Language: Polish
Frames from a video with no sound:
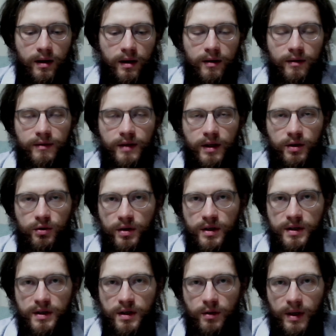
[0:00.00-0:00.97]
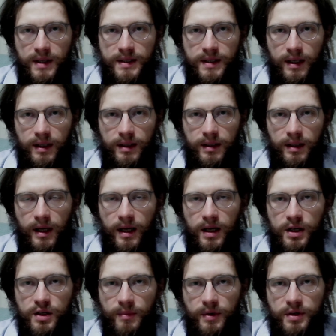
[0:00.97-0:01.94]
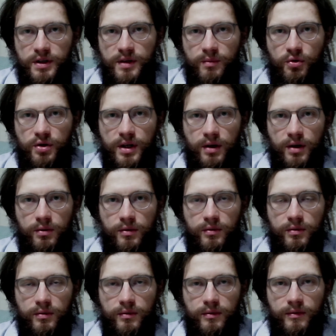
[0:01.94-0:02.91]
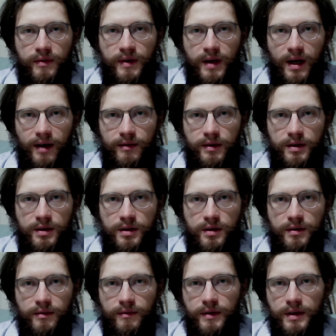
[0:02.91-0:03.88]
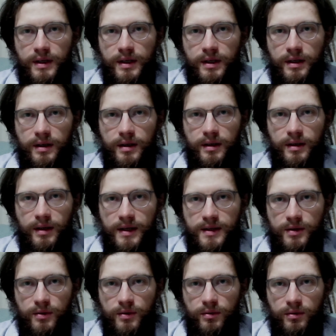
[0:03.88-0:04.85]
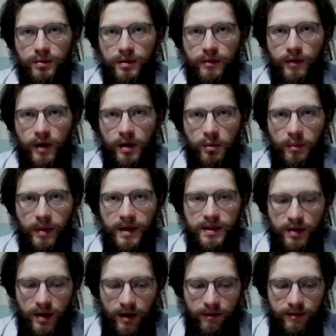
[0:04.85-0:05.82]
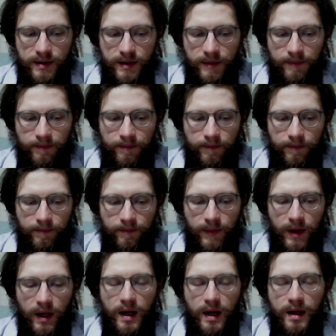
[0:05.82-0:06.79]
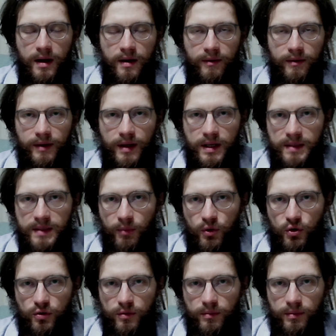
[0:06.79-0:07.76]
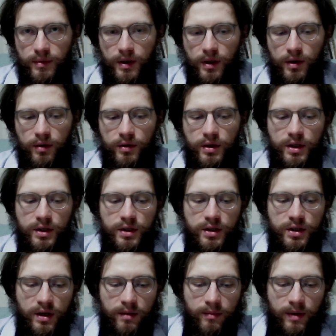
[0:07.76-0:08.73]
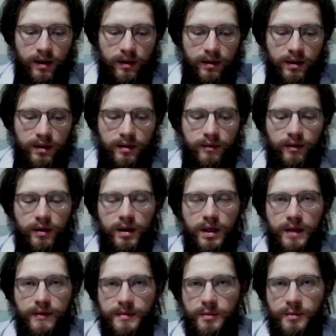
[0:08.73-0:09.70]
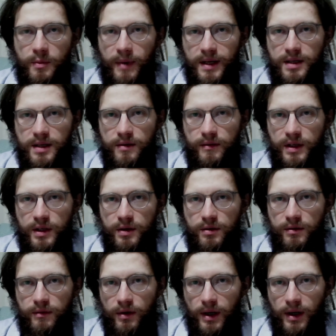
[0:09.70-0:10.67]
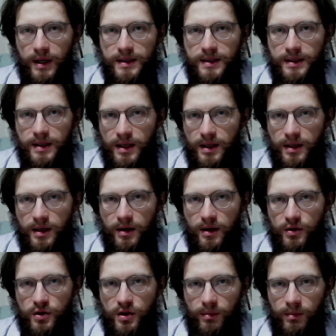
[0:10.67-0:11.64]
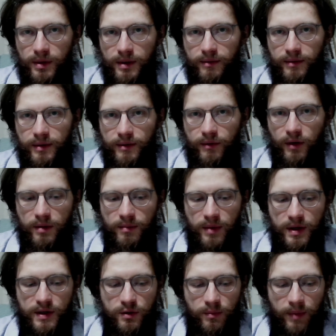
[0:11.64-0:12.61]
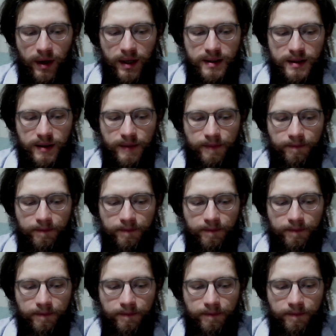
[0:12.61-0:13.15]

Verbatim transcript: W niektórych sytuacjach lekarz będzie musiał wyjawić wynik testu Twojemu pracodawcy. W ten sposób chroni Ciebie, Twoich współpracowników oraz inne osoby w Twoim miejscu pracy.